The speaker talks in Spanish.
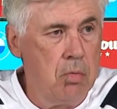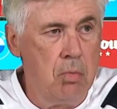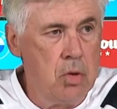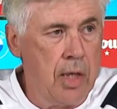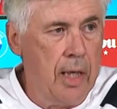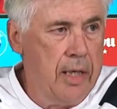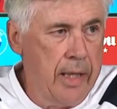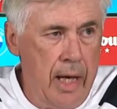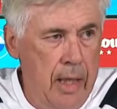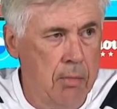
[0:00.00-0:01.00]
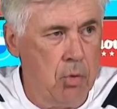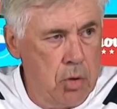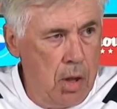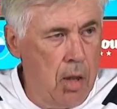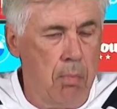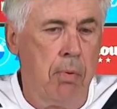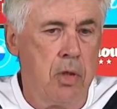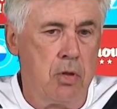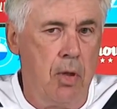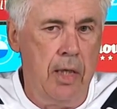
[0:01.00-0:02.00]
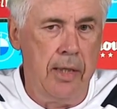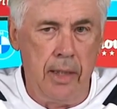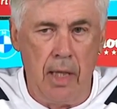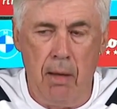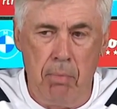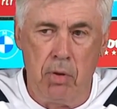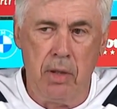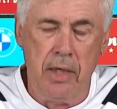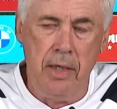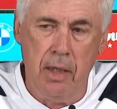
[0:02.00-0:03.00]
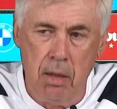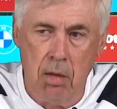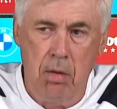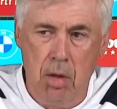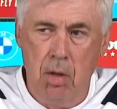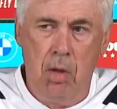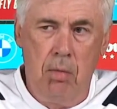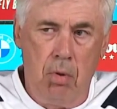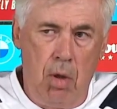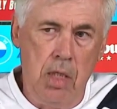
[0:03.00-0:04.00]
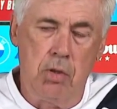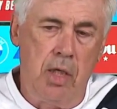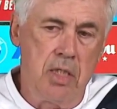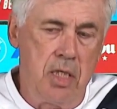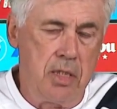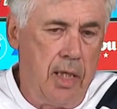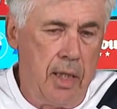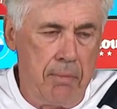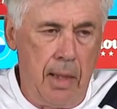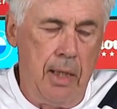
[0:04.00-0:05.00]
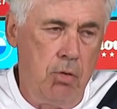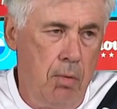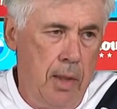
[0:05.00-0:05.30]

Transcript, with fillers: mucha calidad, mucha personalidad en la portería, por el hecho que se está adaptando.